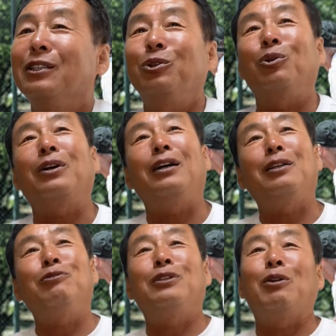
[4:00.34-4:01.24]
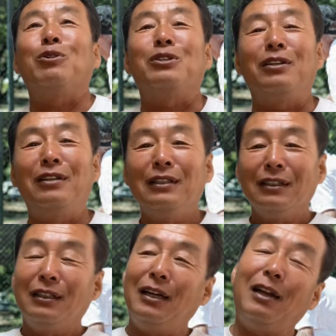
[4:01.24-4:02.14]
ちょっと変わってくるだろうし、
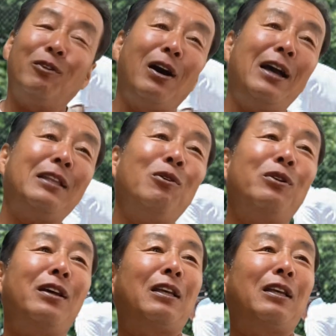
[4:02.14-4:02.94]
あの、相手をね、